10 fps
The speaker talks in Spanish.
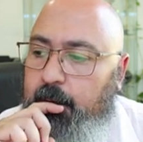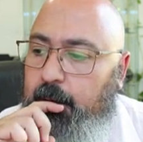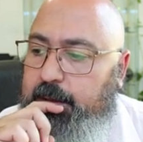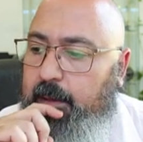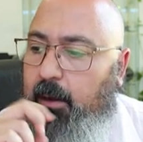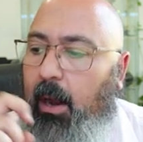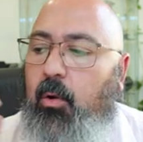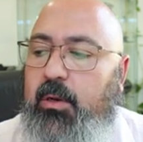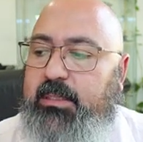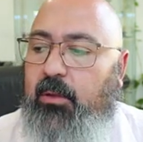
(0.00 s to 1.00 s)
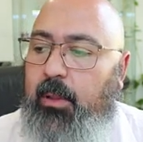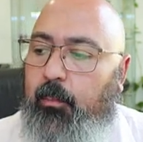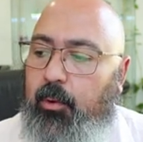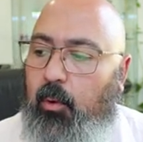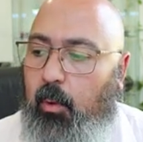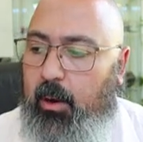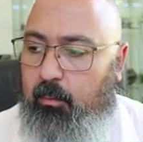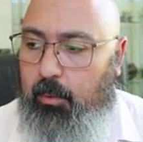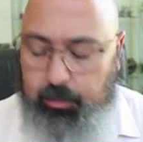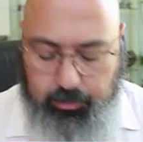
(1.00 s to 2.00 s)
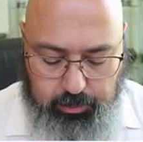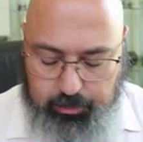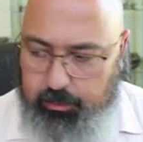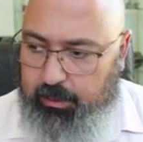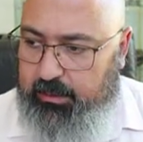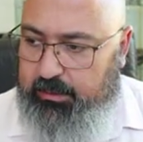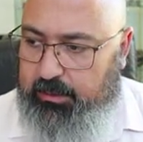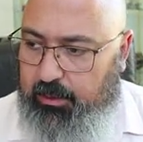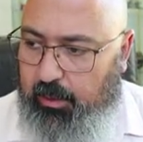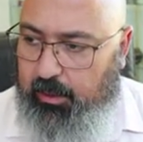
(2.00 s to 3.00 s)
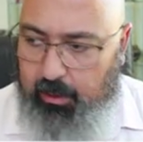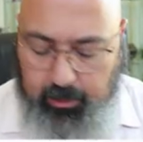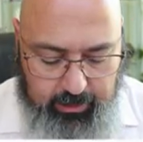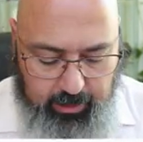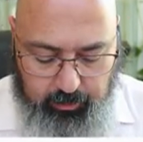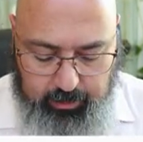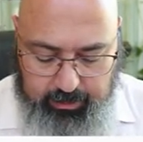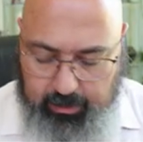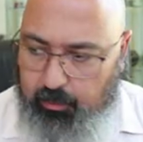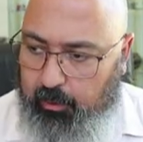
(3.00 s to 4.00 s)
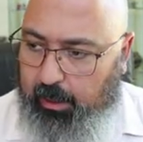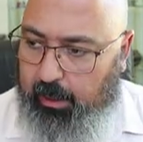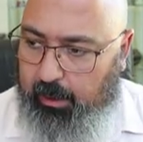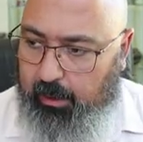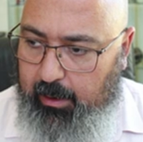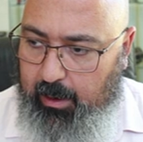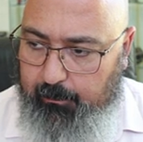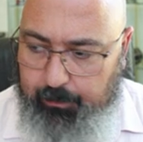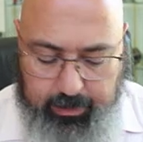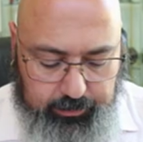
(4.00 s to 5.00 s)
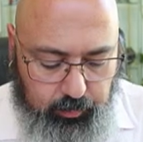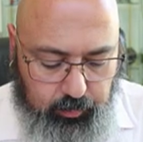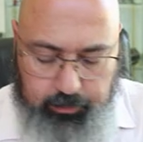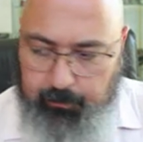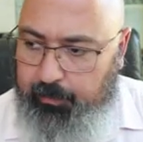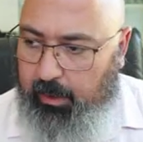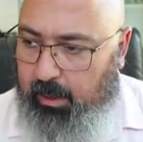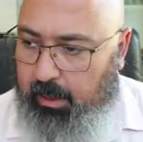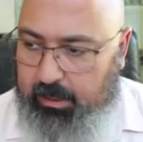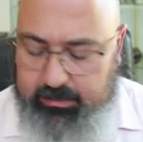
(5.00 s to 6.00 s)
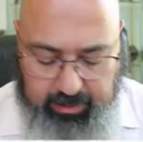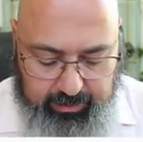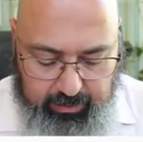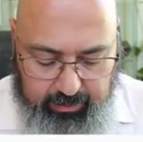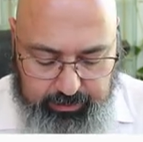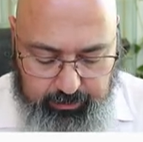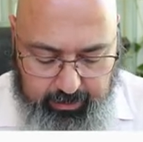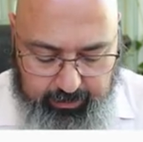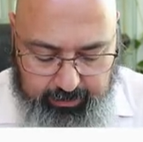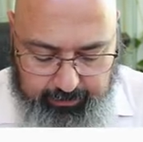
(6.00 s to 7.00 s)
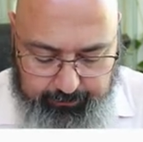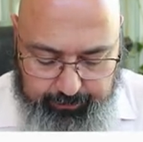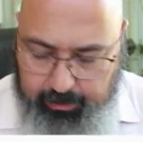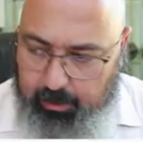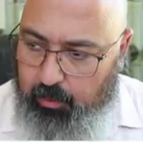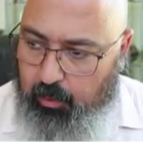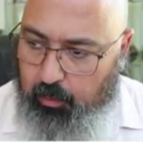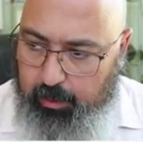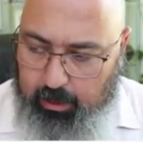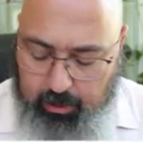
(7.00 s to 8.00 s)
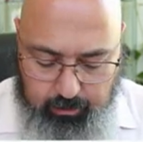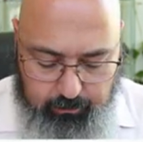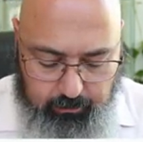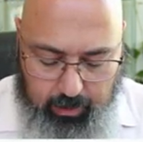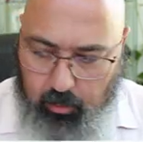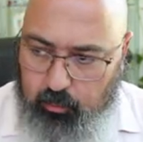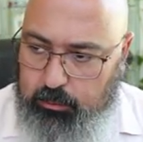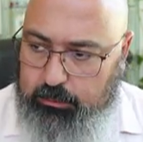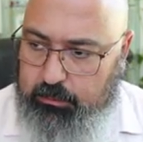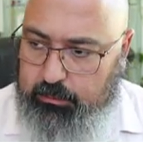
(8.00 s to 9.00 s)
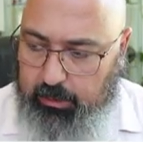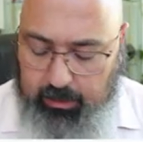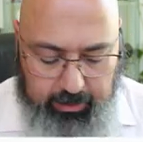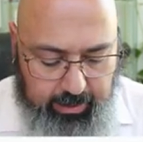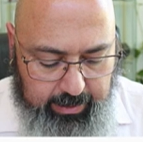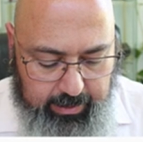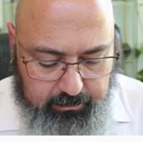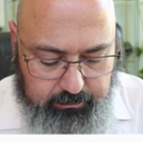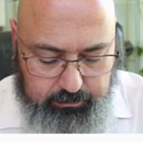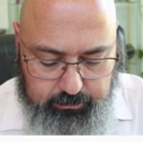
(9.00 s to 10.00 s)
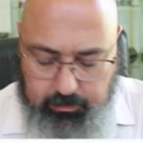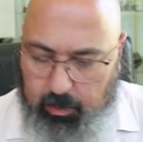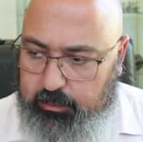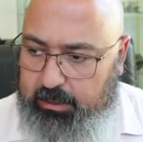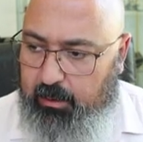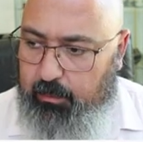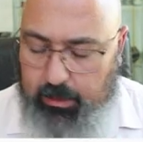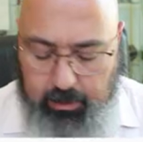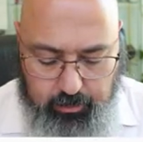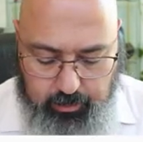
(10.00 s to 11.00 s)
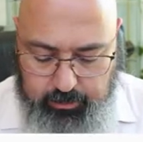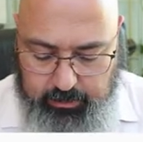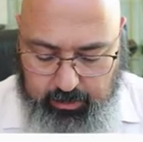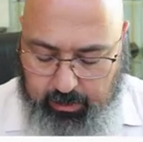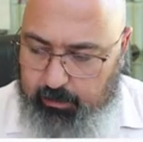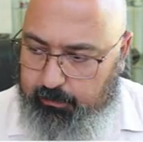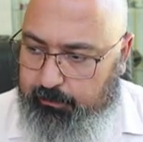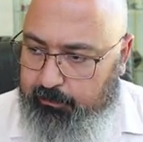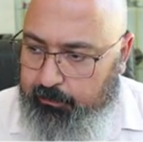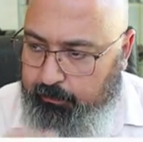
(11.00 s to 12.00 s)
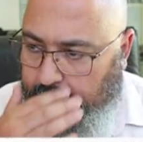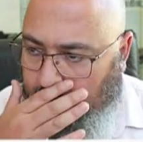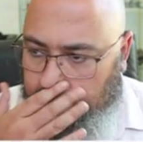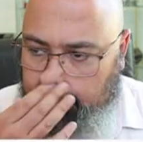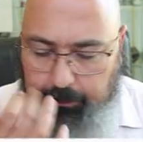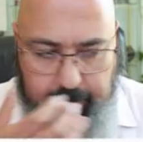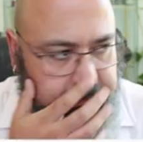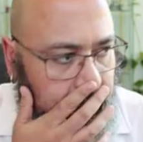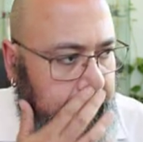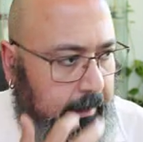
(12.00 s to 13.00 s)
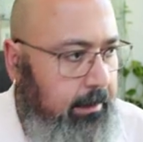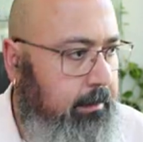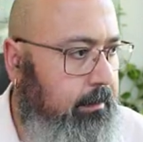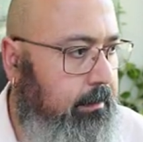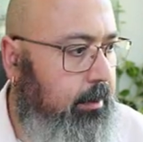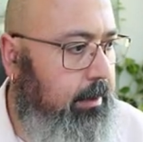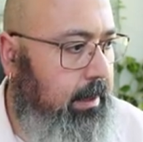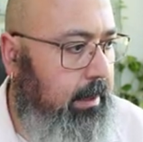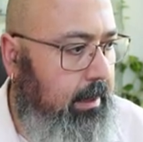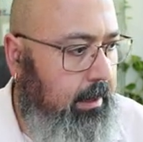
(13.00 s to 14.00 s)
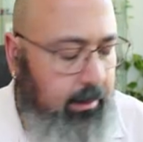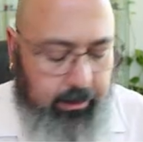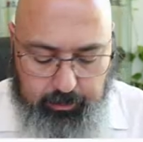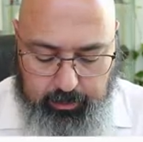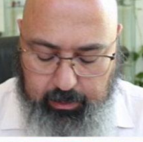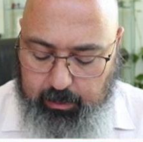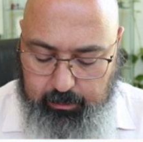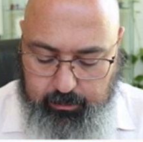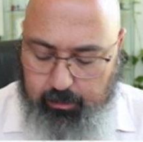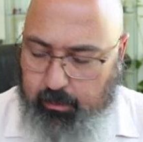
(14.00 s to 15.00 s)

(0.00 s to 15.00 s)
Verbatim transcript: Entonces, claro, con esta onda puedo jugar un montón. Si yo aquí en el draw le digo que la amplitud está relacionada con el mouse Y, vamos a dividirlo entre, entre bastante, porque creo que